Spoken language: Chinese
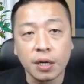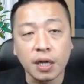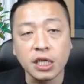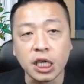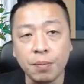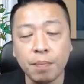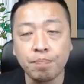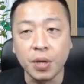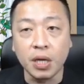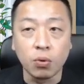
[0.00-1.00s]
跟前面
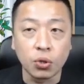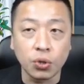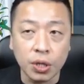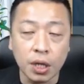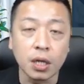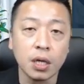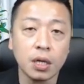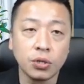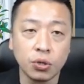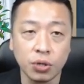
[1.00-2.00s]
比，我觉得
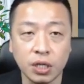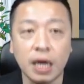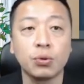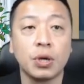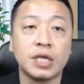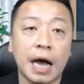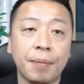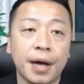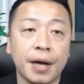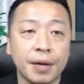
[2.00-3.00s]
就是相对强
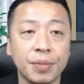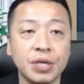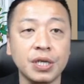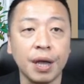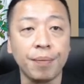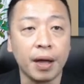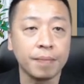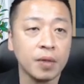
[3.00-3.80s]
嘛，很明显嘛。